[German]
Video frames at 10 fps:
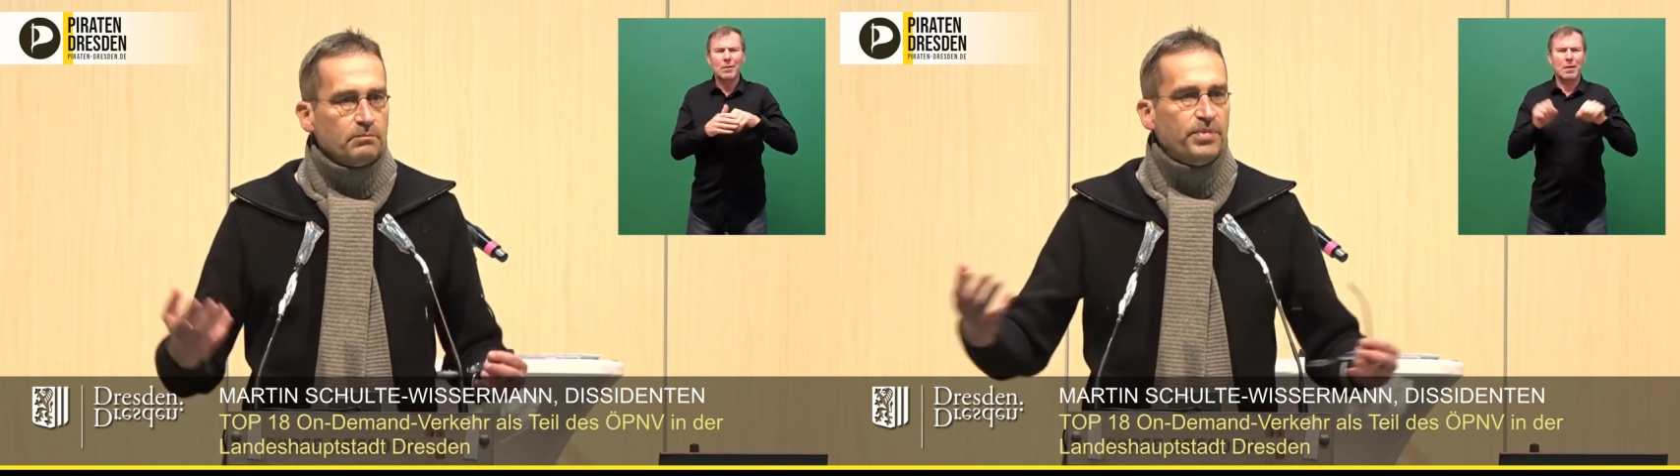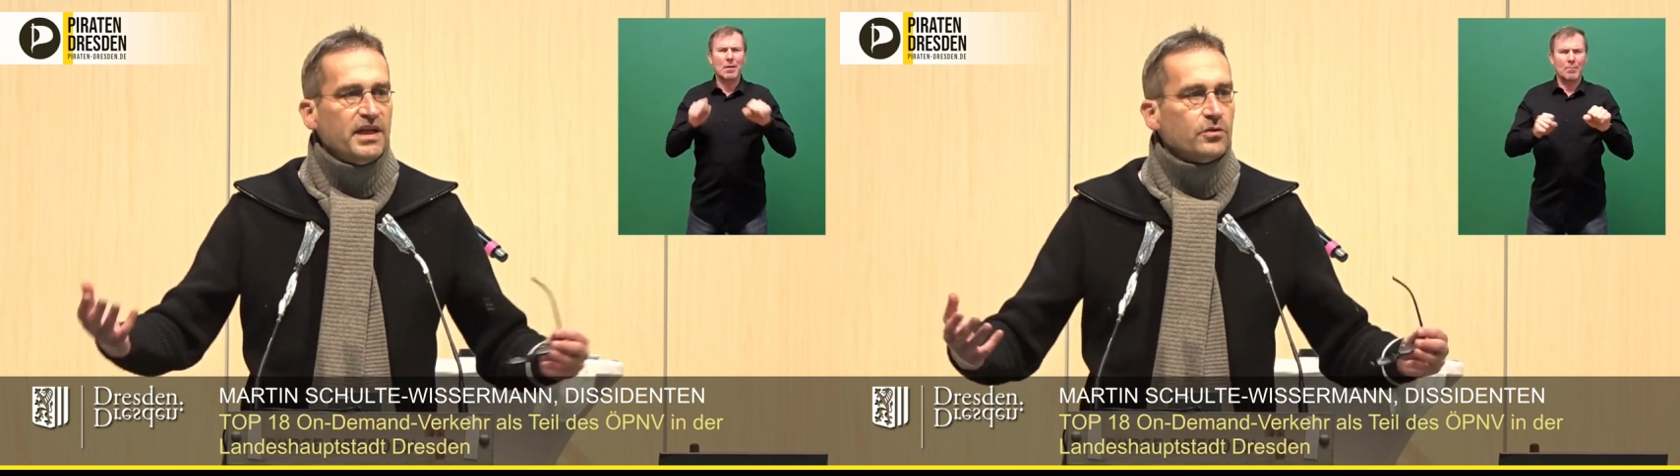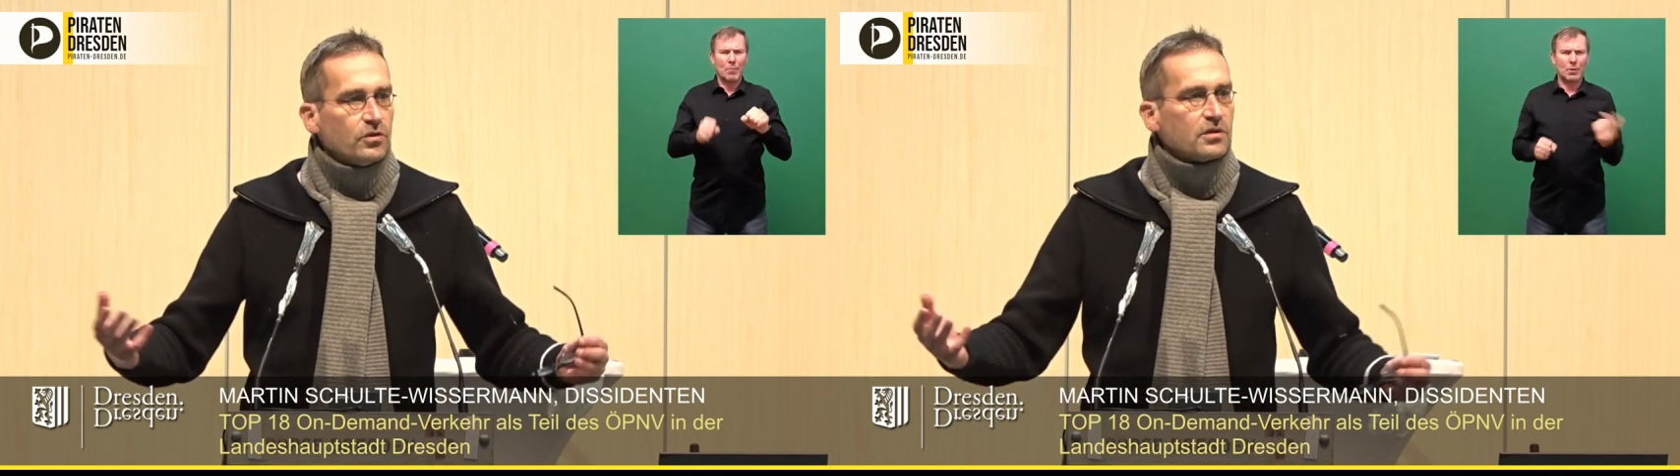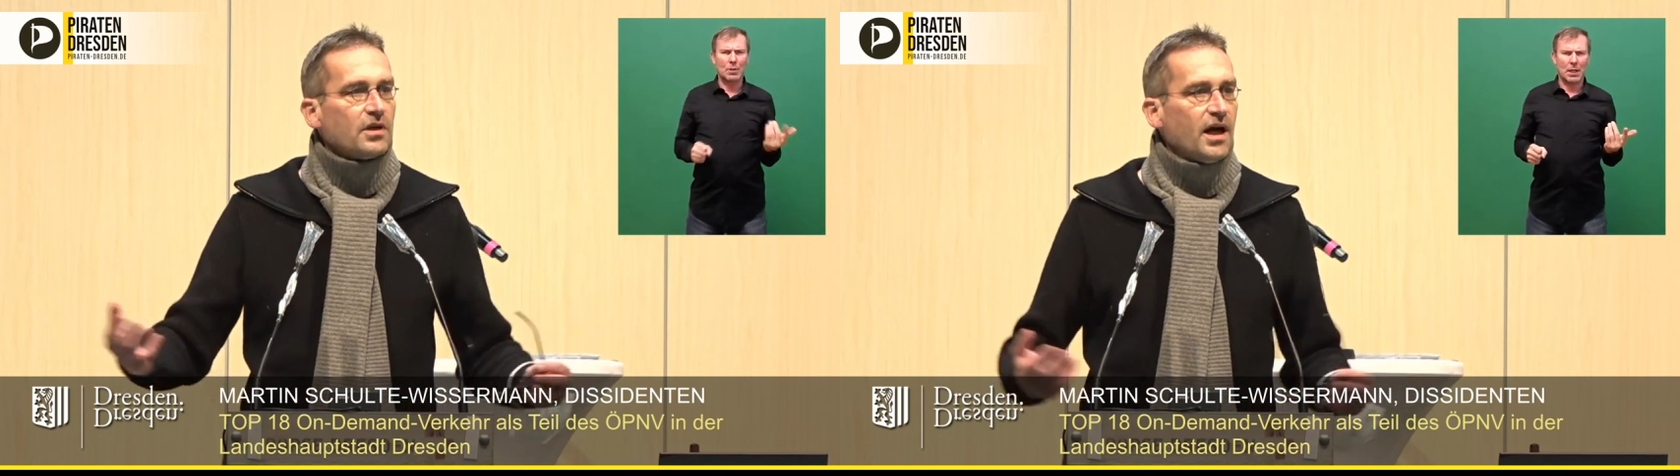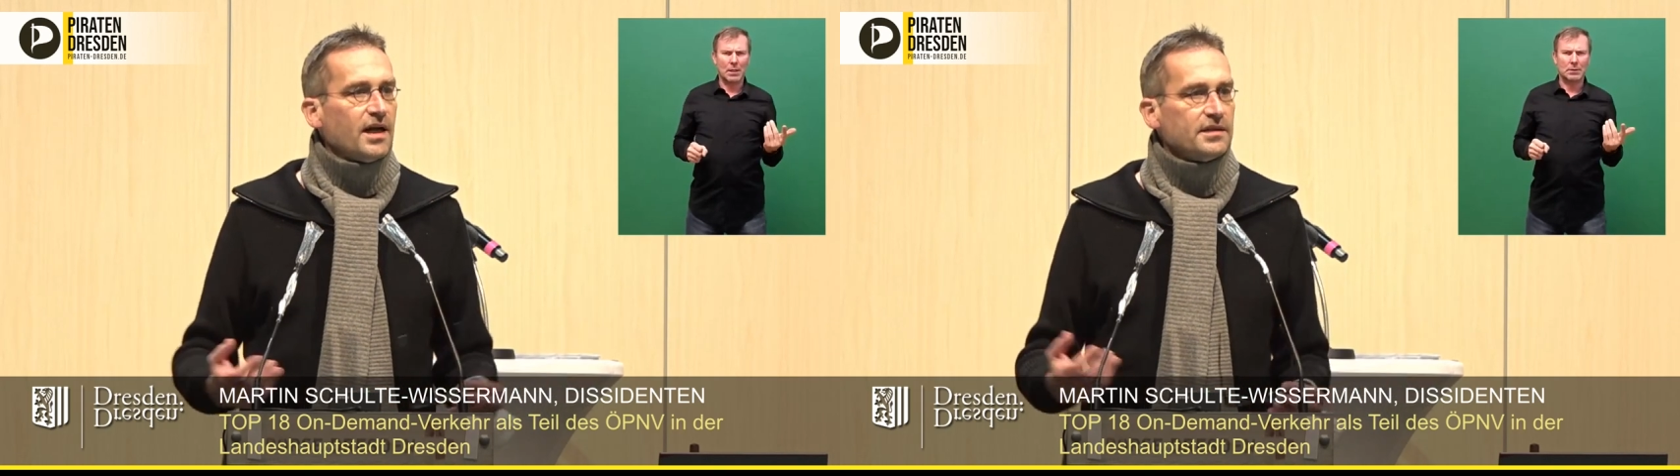Bindung
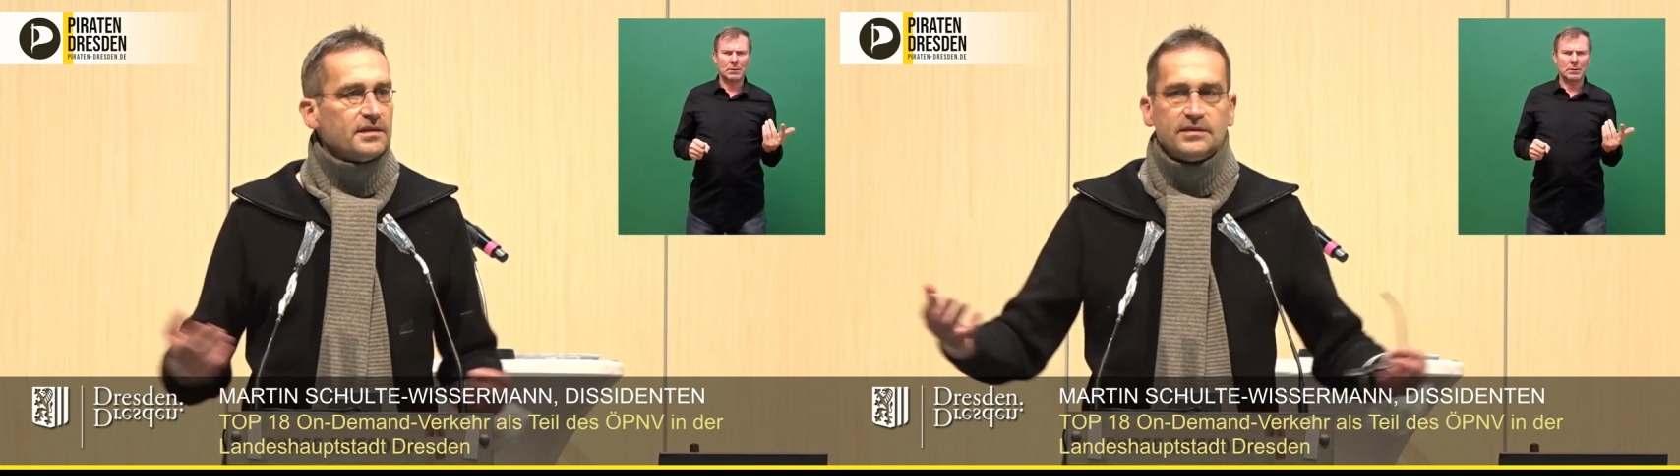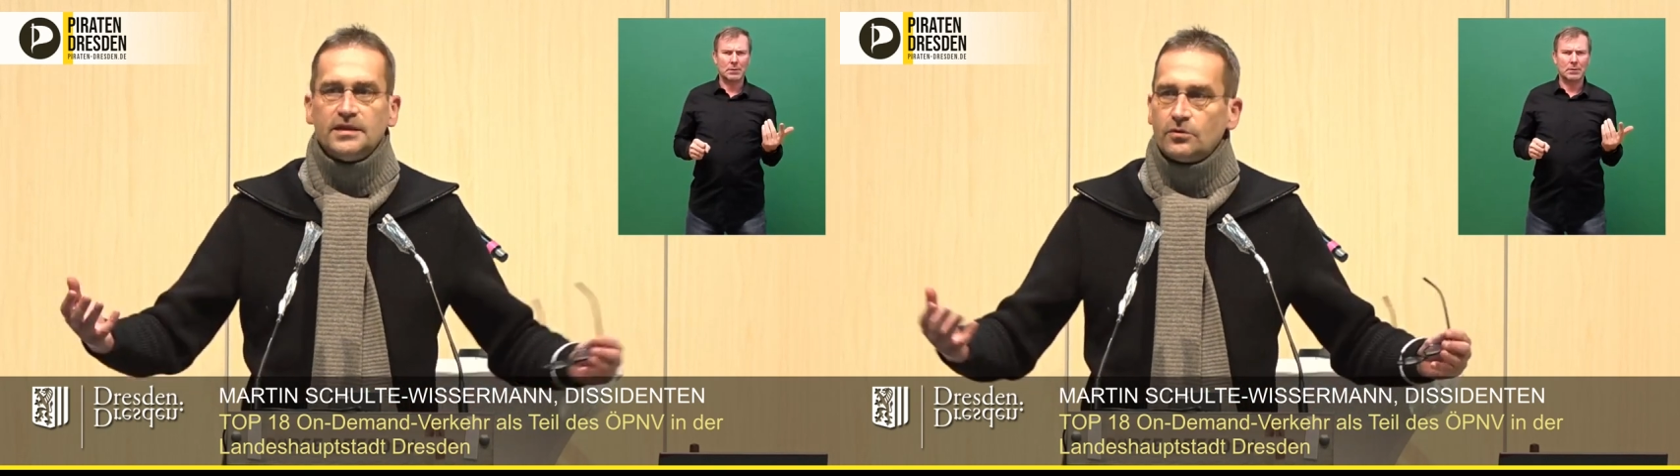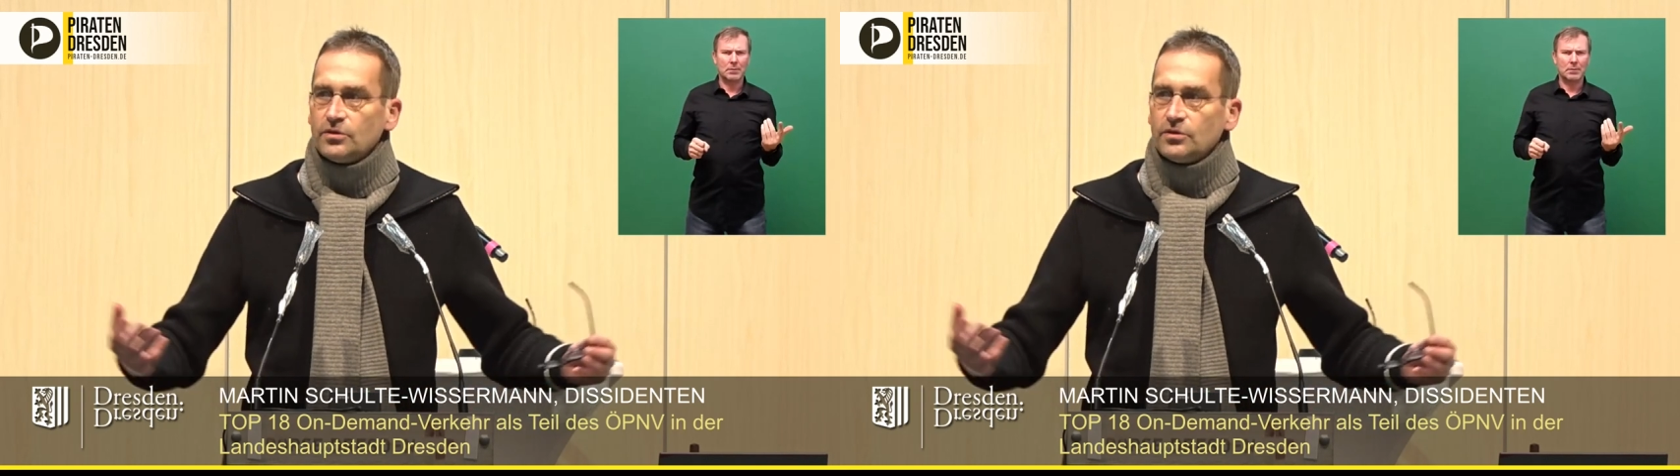an die